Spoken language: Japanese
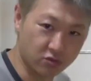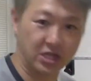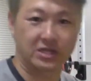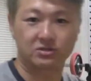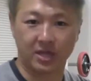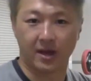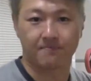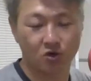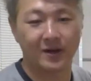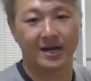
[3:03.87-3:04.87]
腕立て伏
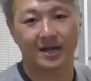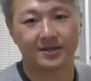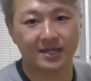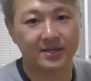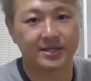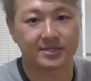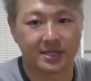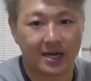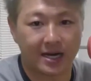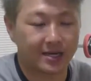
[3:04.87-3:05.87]
せをまあやったんです
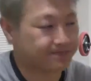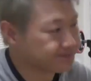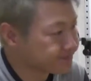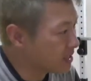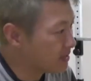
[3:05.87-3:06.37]
が、